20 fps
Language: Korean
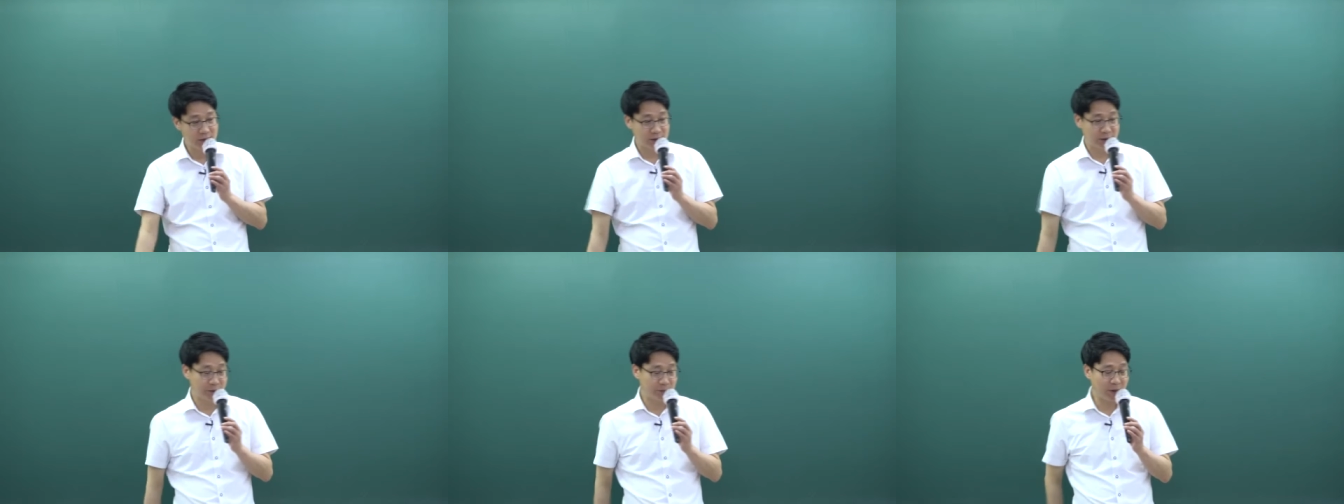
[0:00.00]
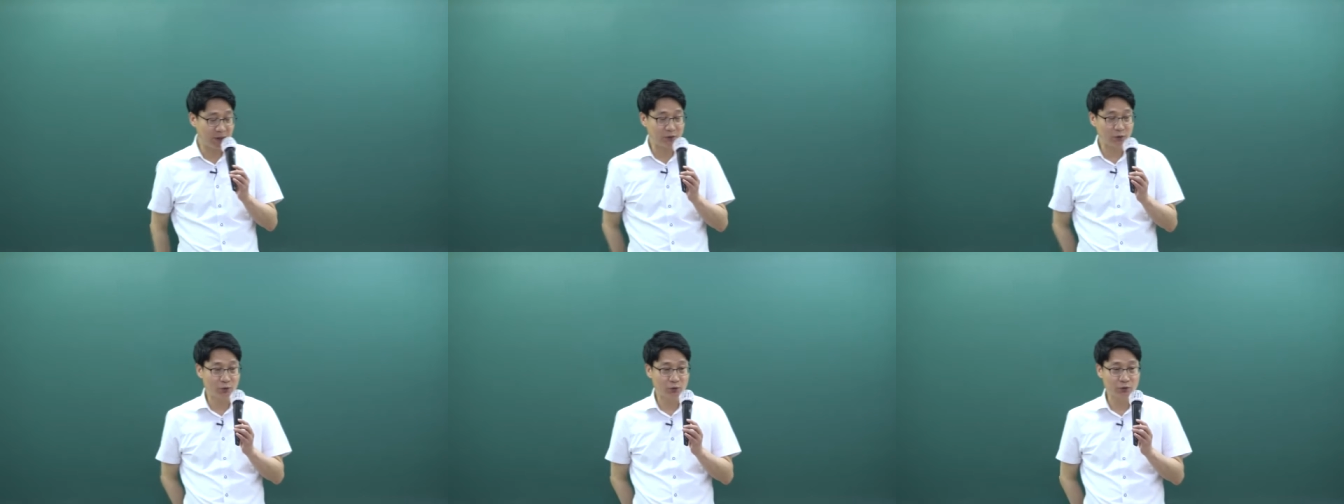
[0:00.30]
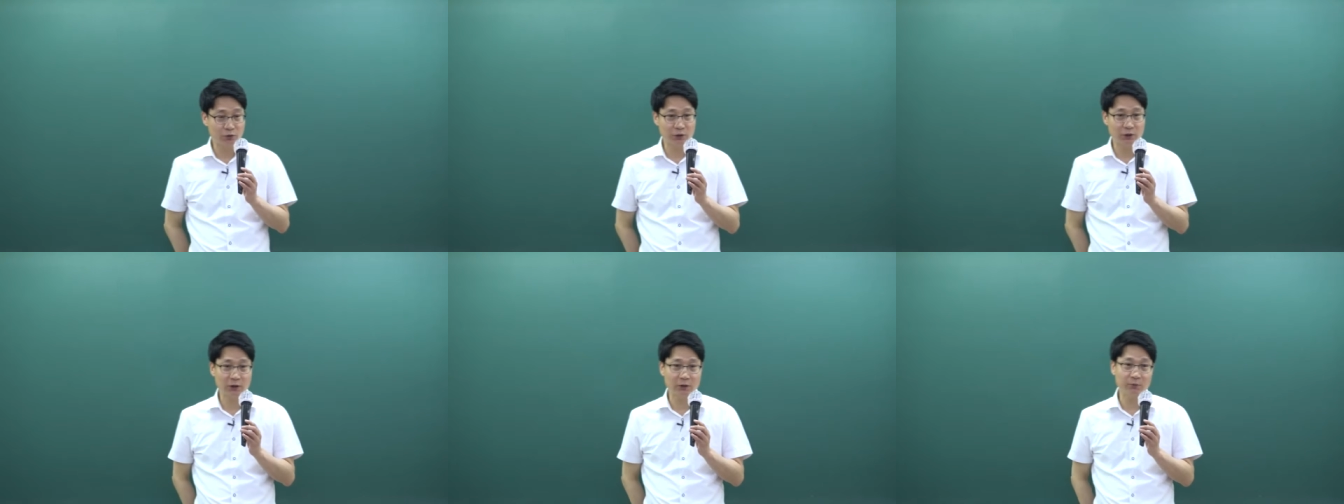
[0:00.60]

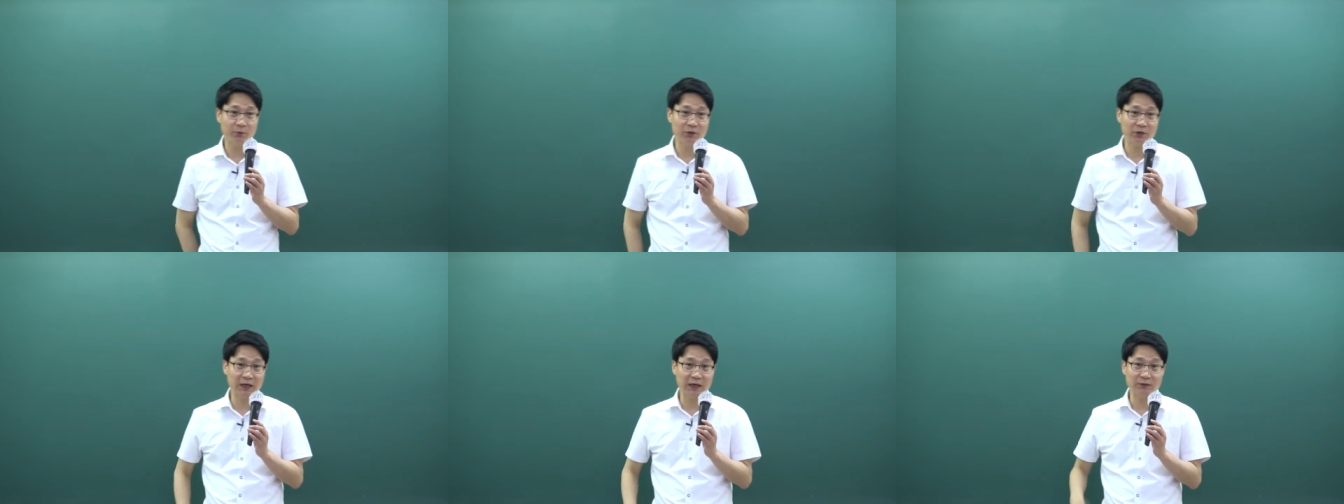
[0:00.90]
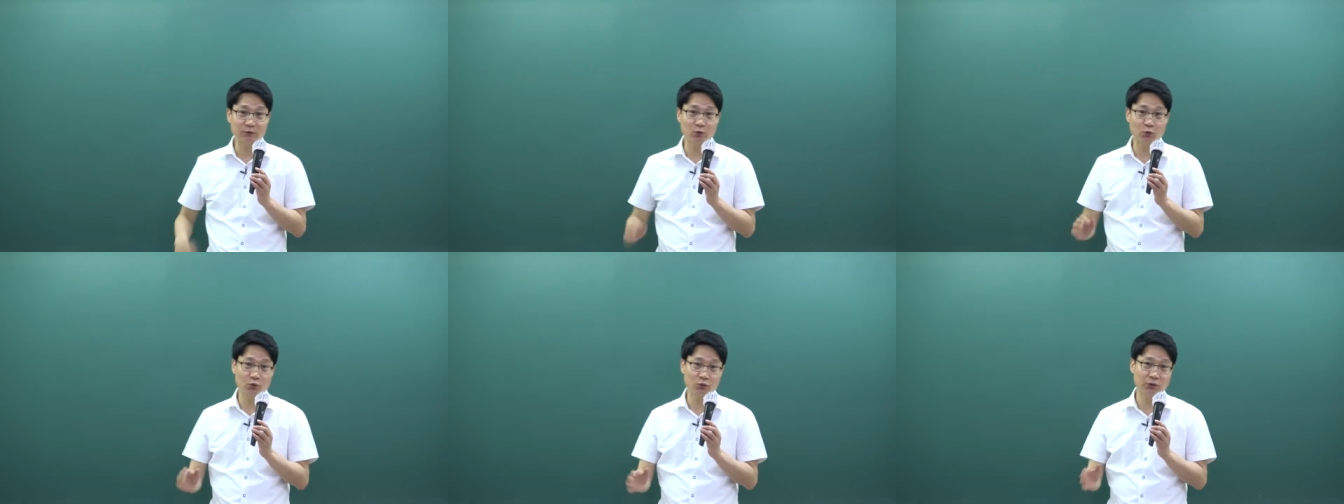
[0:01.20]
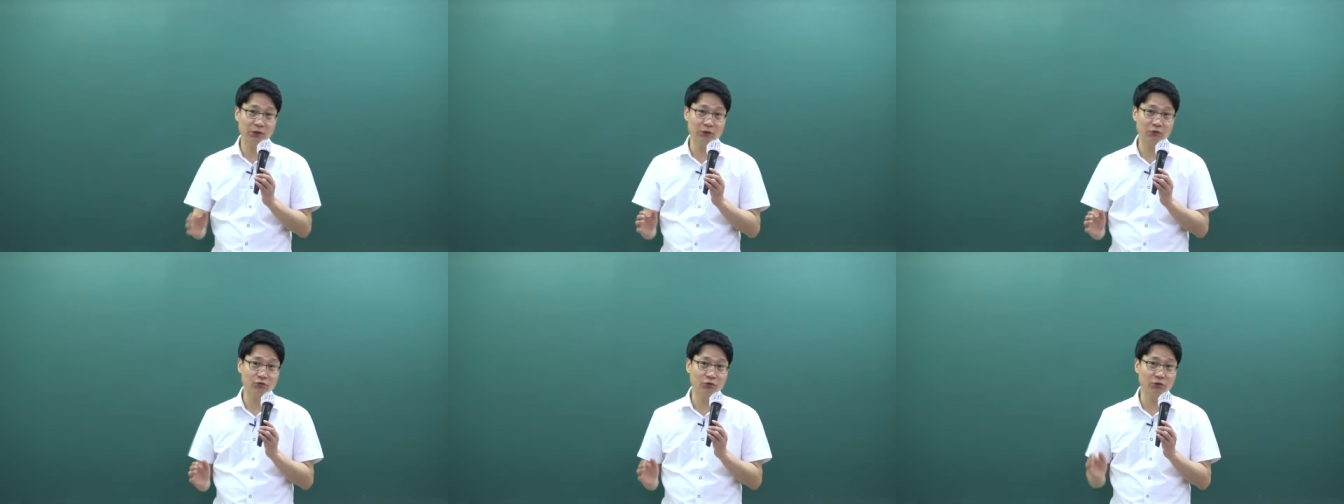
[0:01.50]
지방소득세 그러면
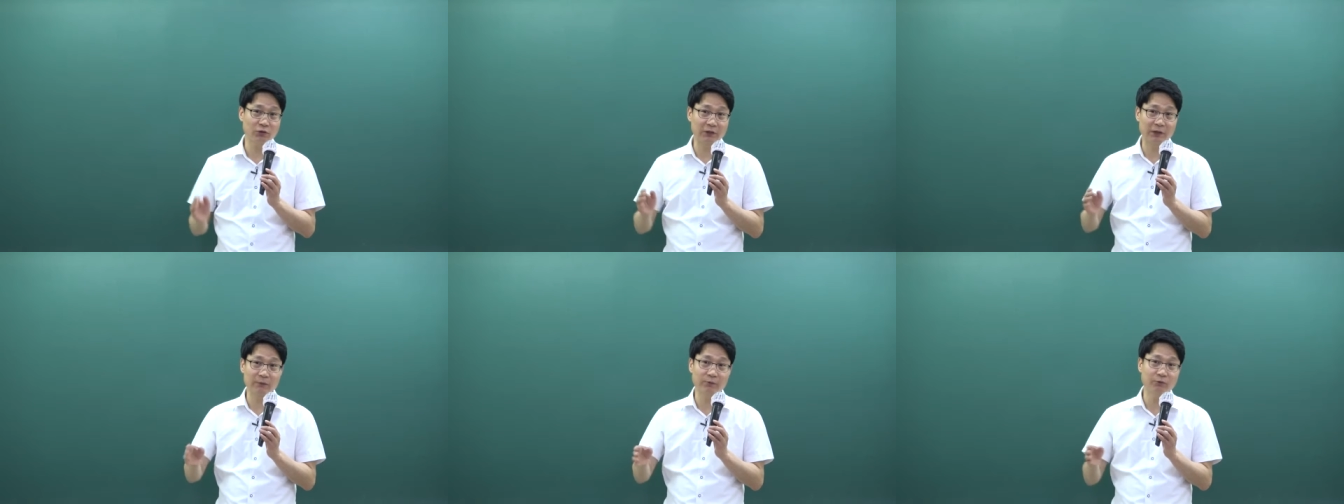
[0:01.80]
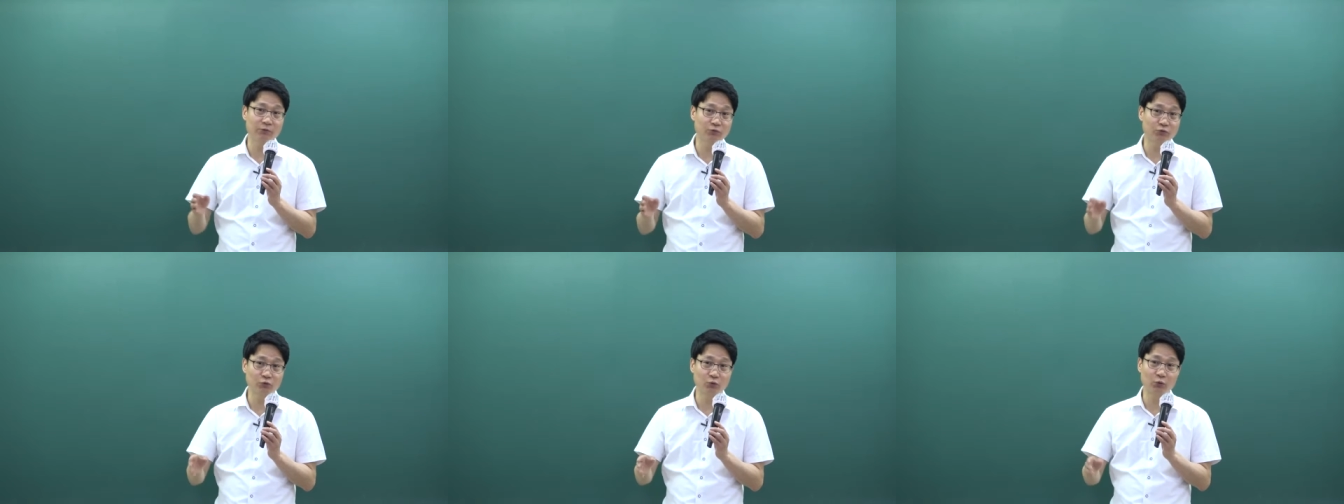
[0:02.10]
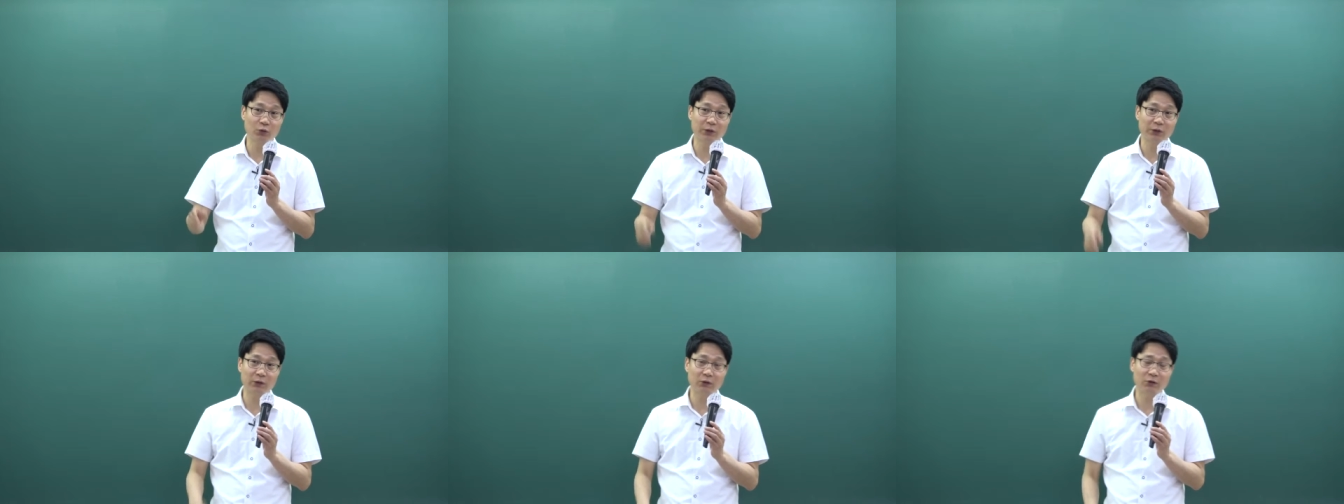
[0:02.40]
양도소득세 규정은 대부분
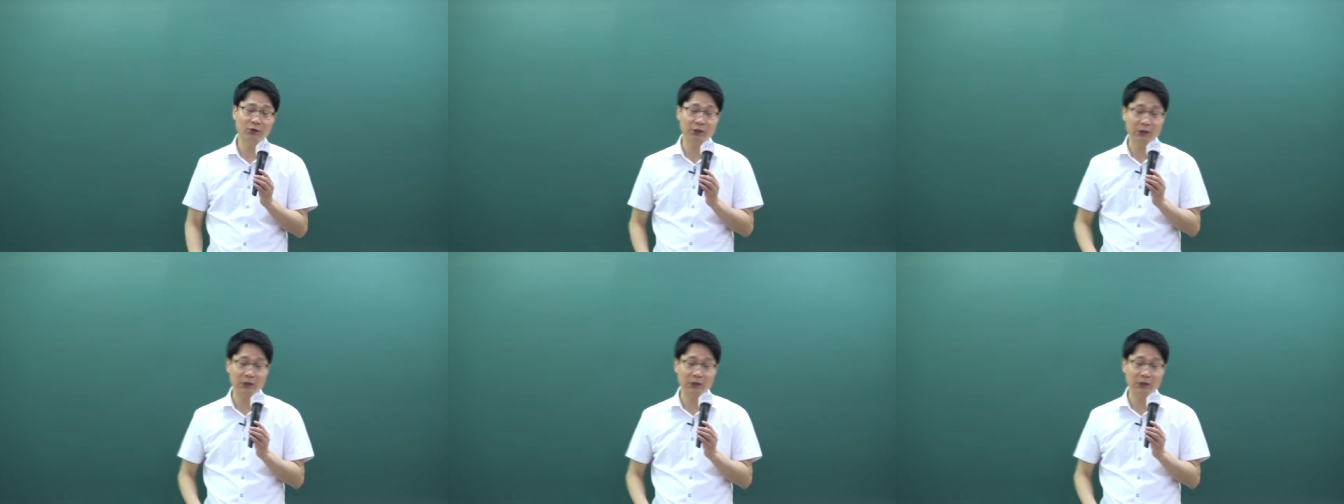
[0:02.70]
준용해요.